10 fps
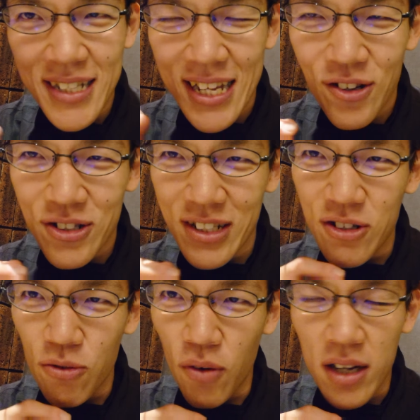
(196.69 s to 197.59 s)
寝ローとで
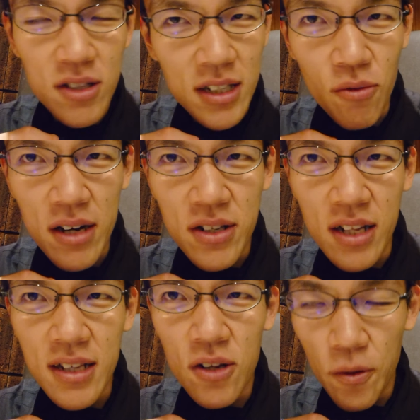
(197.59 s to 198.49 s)
言うと言い方悪い
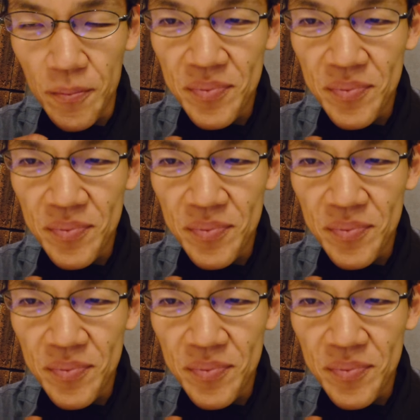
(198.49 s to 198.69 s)
ですけど、